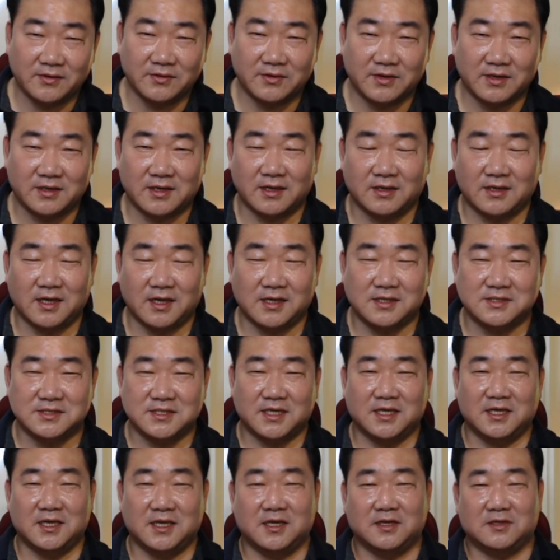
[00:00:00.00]
이렇게
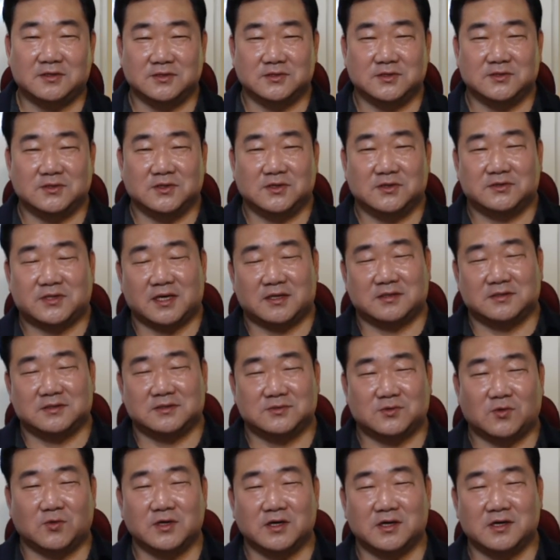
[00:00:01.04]
굉장히 그
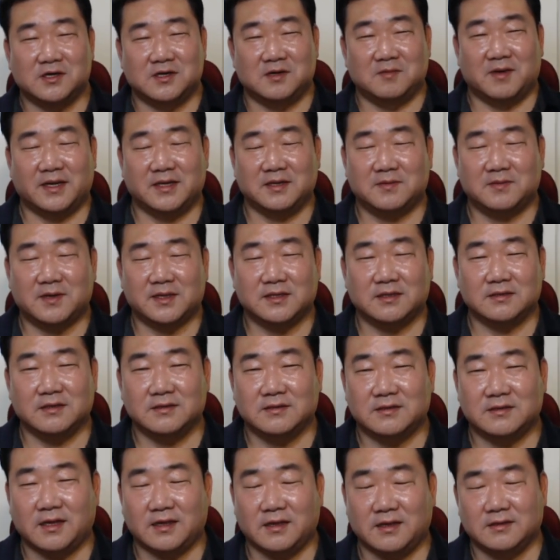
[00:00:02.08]
공격을 많이
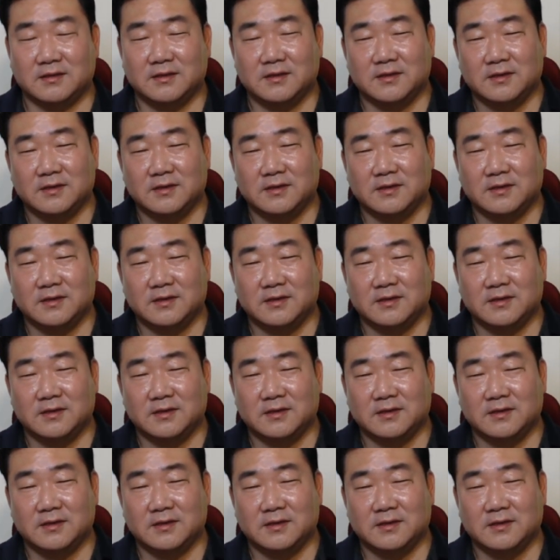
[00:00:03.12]
받았는데